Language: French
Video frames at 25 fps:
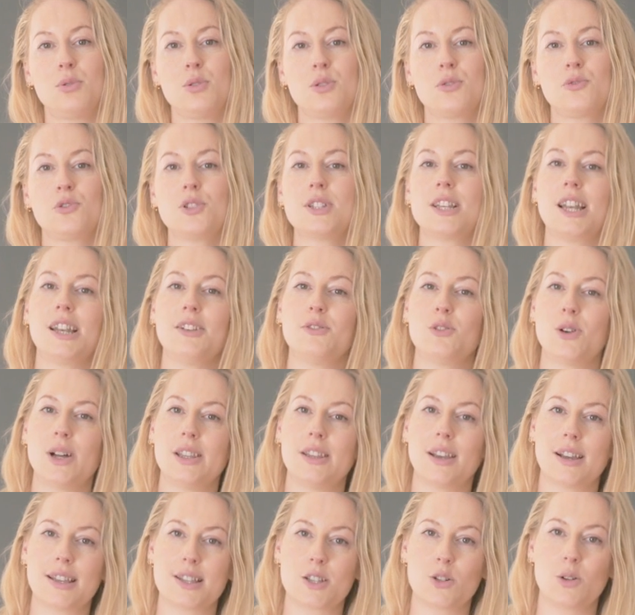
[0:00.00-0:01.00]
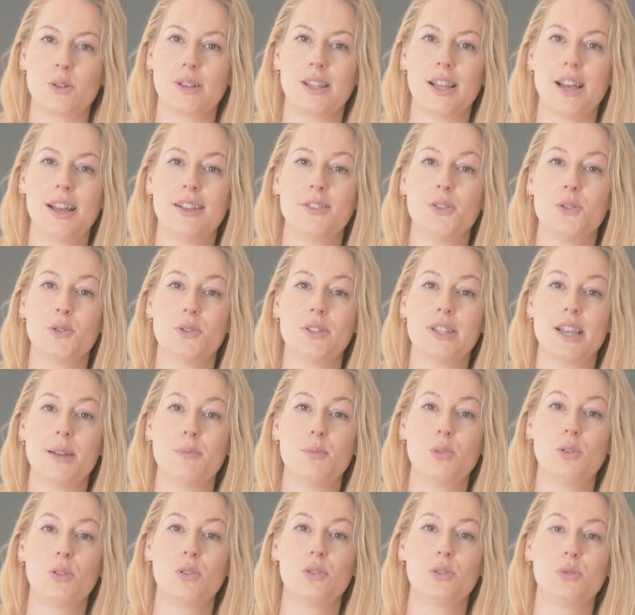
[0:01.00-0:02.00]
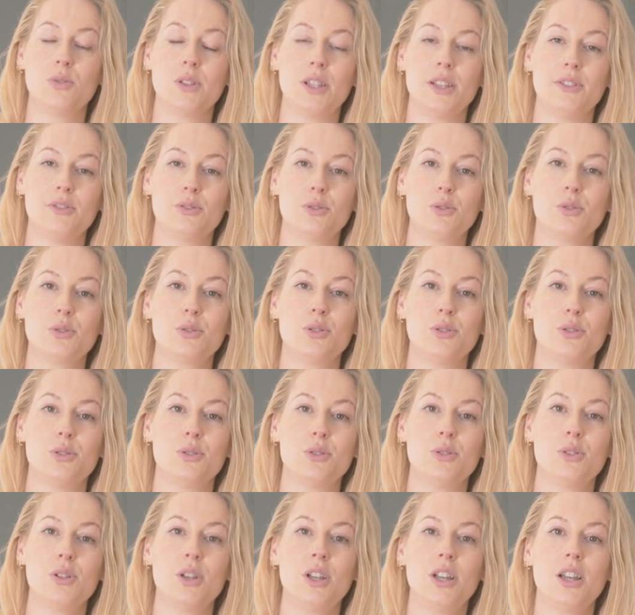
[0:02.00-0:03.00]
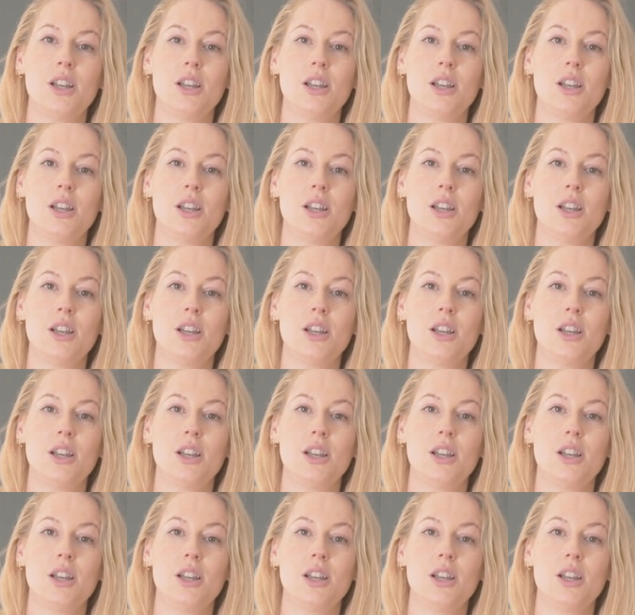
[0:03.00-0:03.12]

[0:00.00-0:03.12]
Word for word: plus vous allez voir des résultats, notamment au niveau de,